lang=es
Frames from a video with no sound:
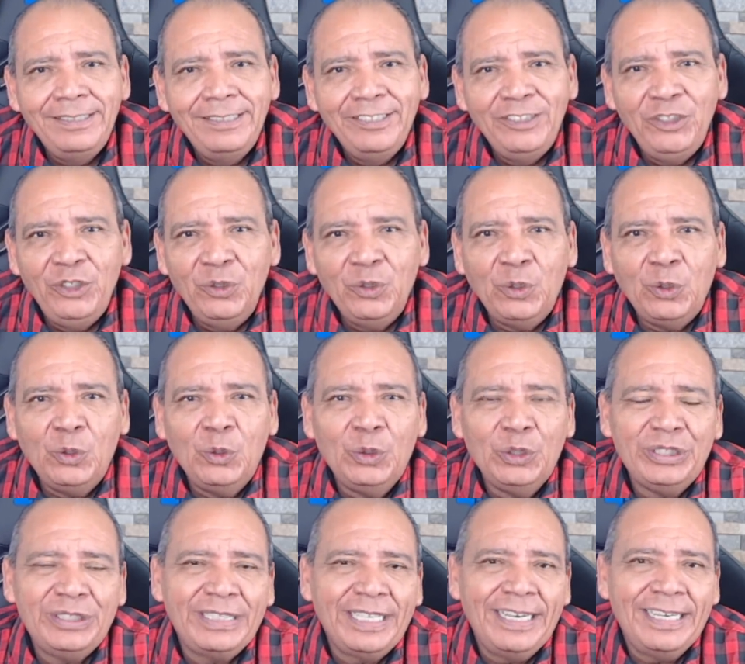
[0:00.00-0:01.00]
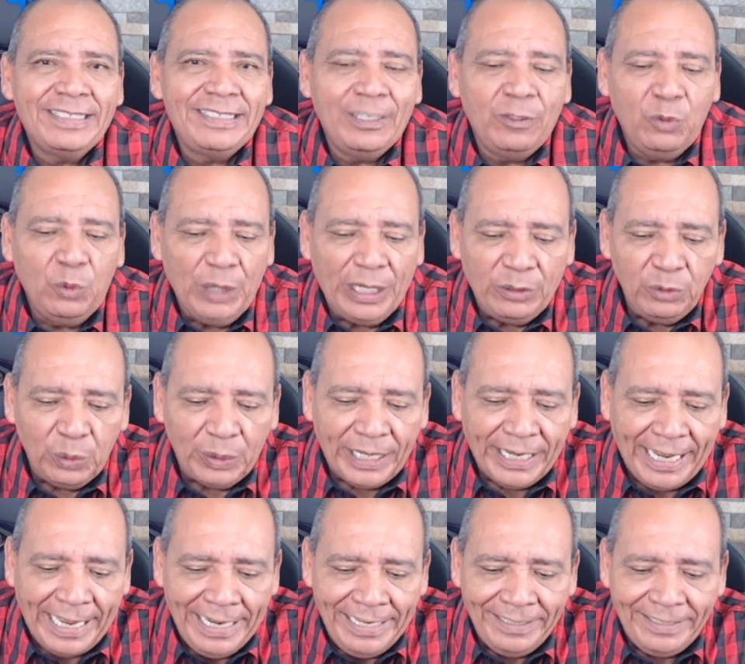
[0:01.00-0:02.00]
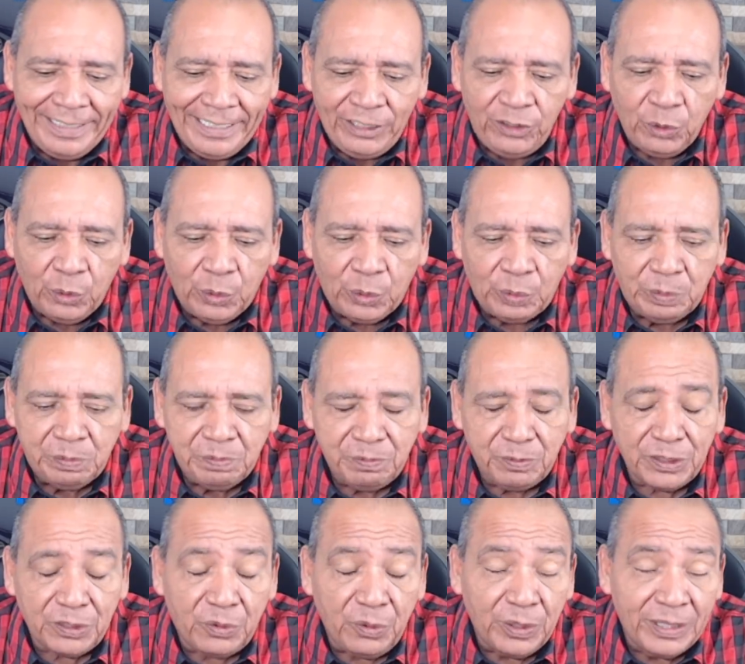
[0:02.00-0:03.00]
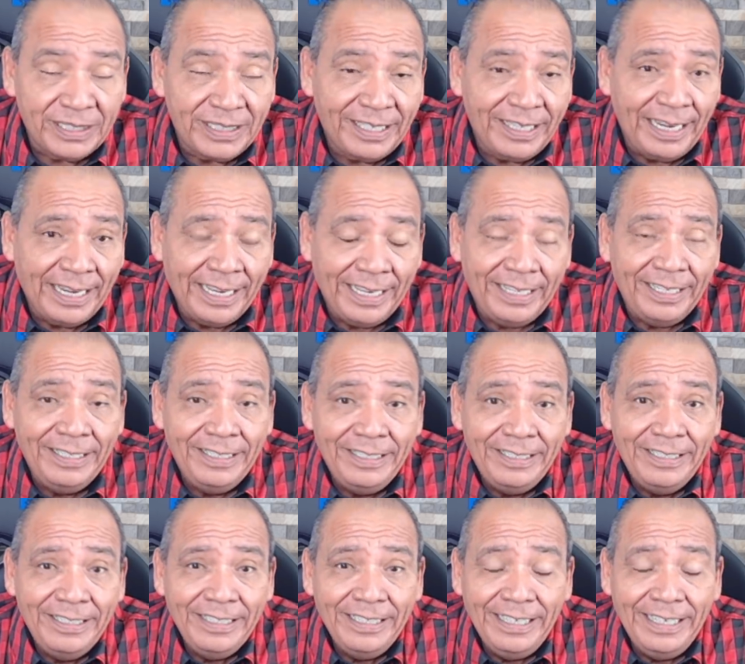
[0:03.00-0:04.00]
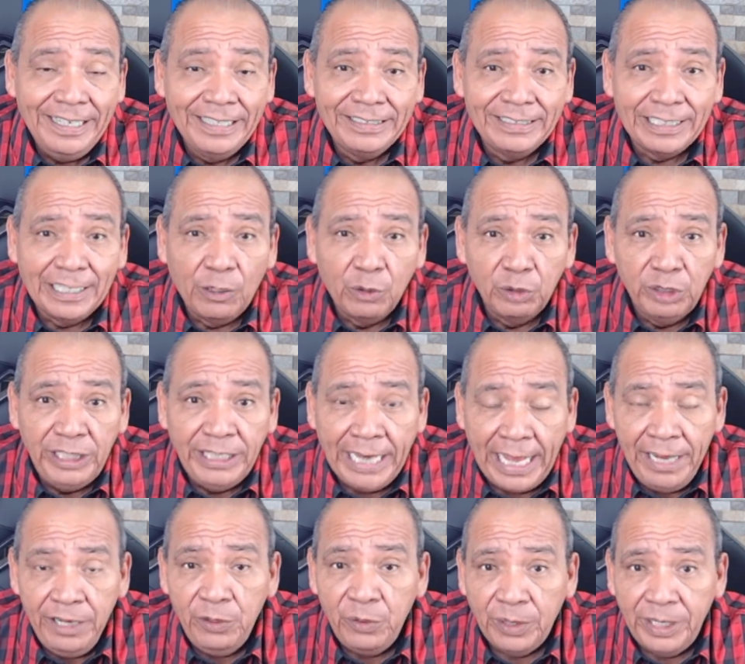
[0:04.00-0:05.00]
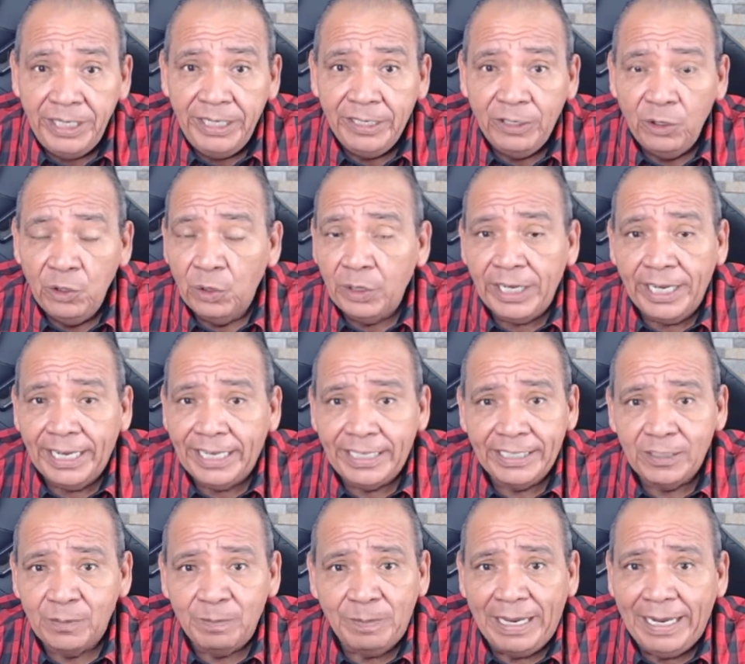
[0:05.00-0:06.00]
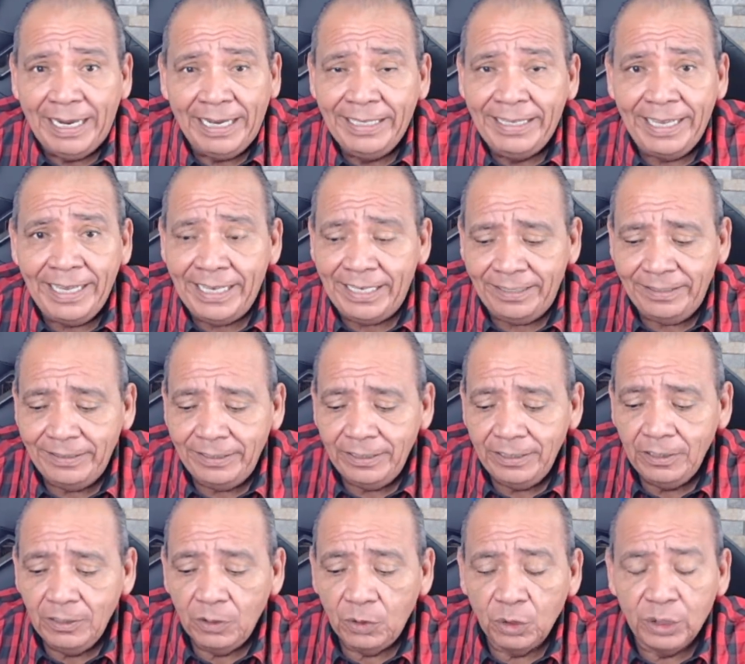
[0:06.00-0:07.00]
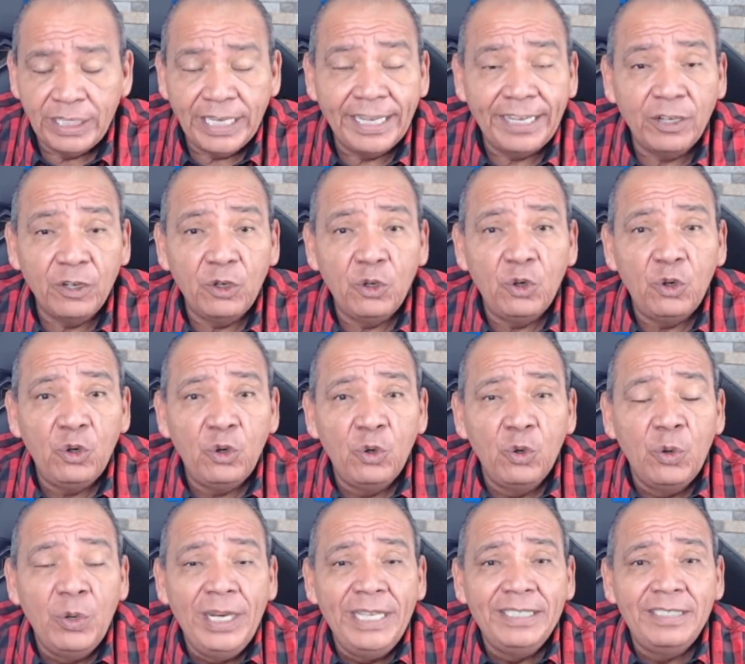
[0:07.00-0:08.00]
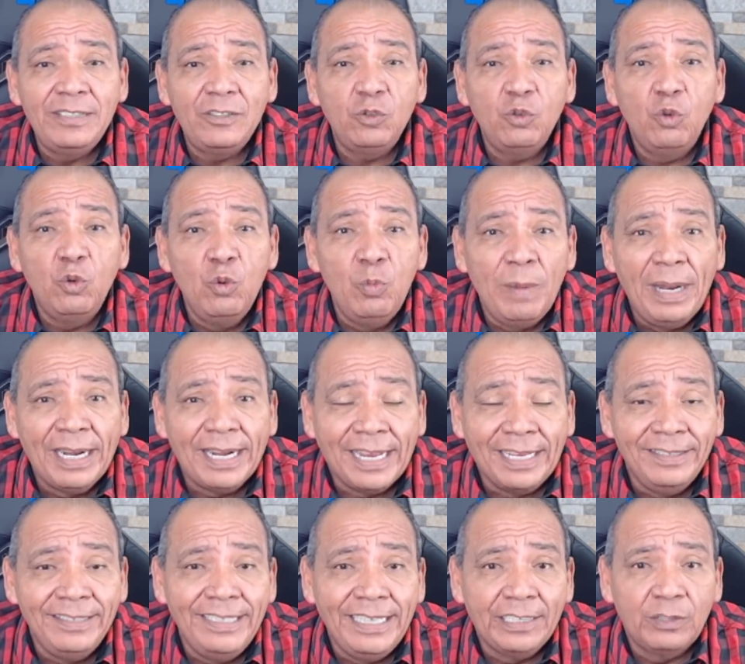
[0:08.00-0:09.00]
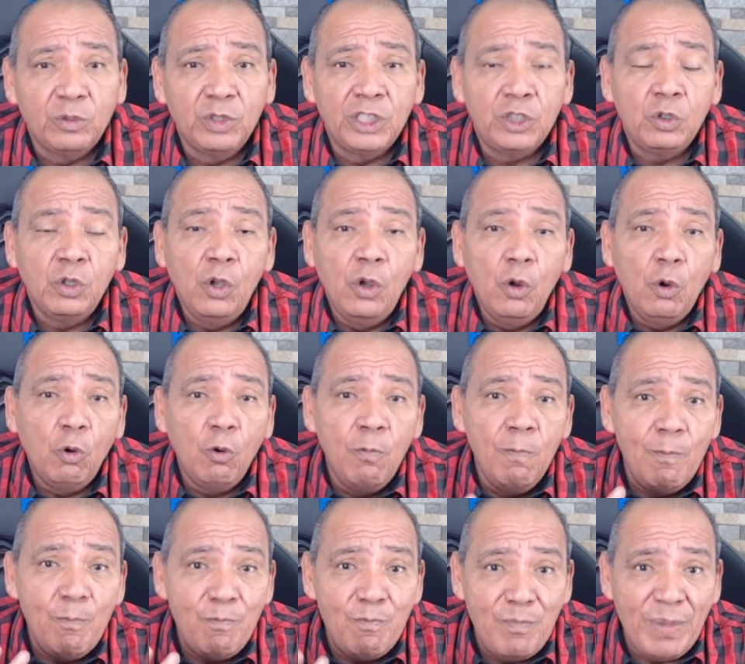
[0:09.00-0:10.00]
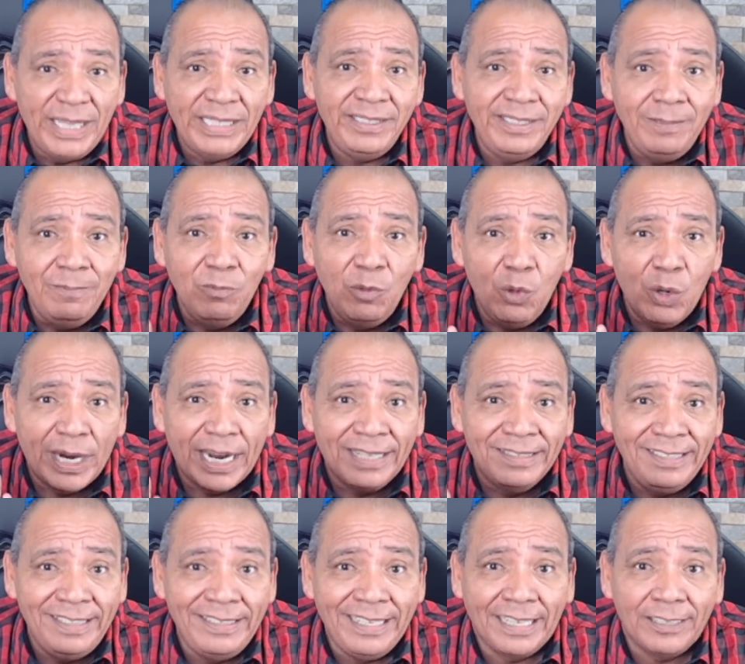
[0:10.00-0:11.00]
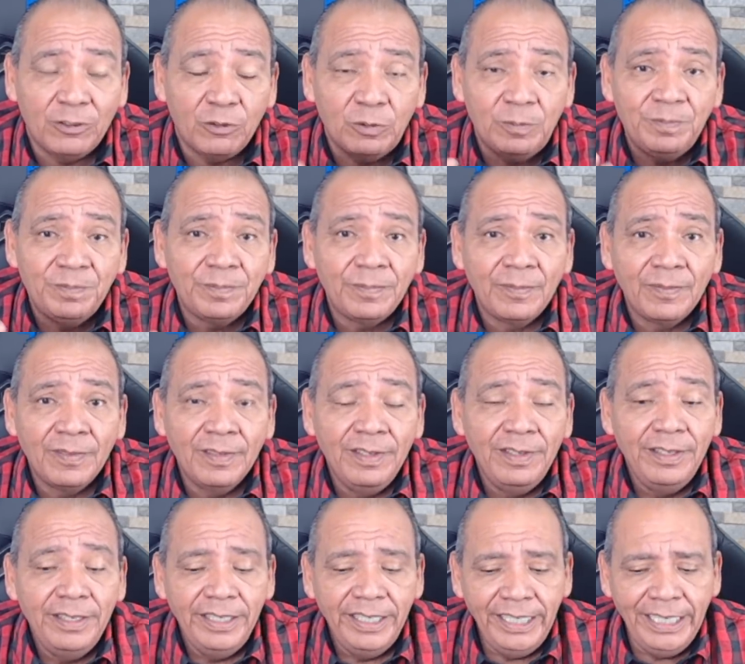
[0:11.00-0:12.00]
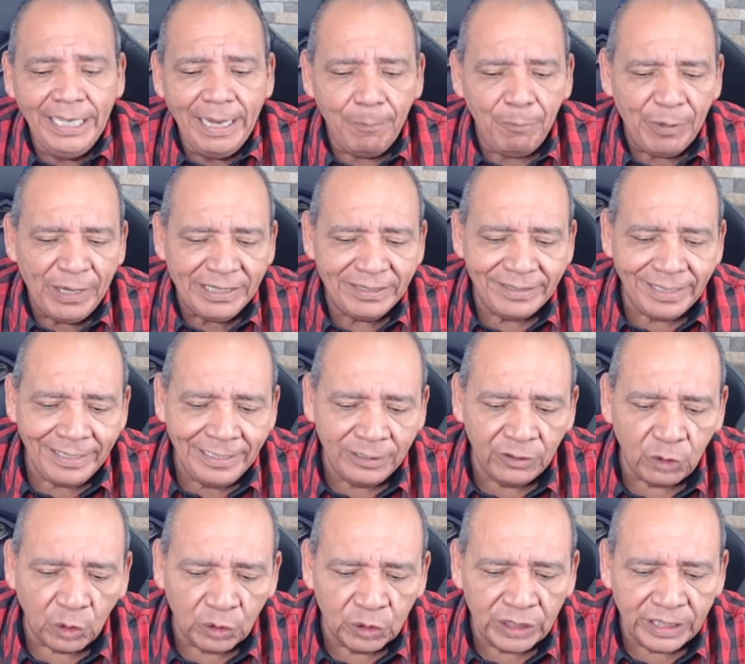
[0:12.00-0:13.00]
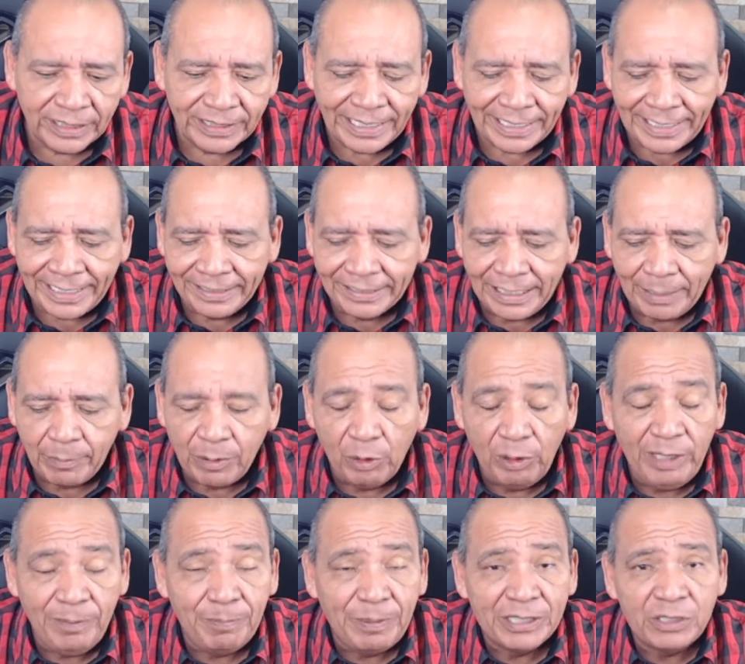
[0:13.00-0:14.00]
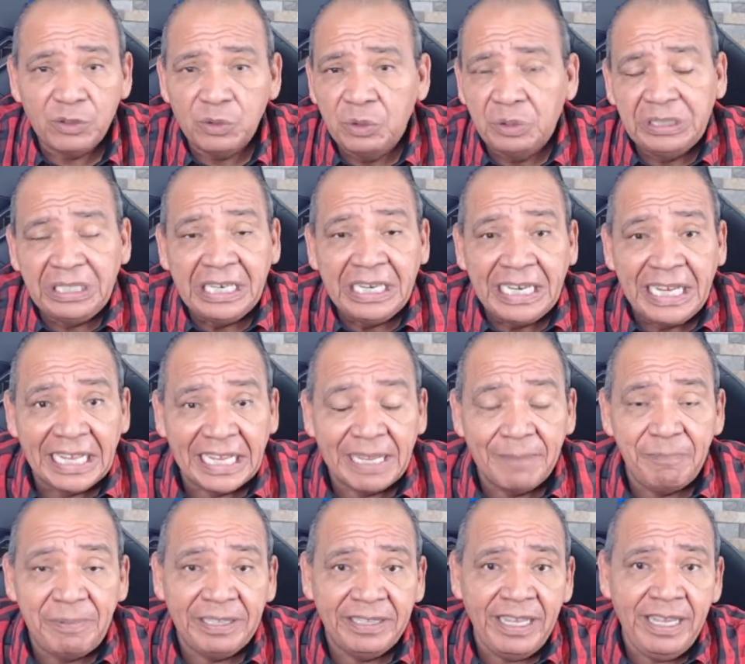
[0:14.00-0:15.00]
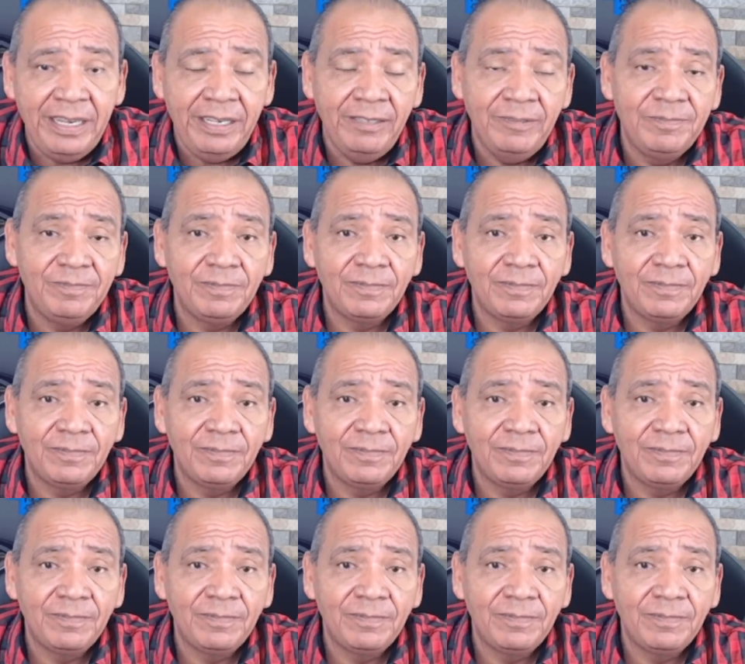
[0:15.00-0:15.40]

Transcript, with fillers: No están asegurando que gane, de hecho, pues creo que sería extraordinario, ¿eh? no crea que es mala idea. O sea, no es un mal candidato, es un pésimo candidato. Y le apuestan entonces a que en Tamaulipas no tiene nada que perder.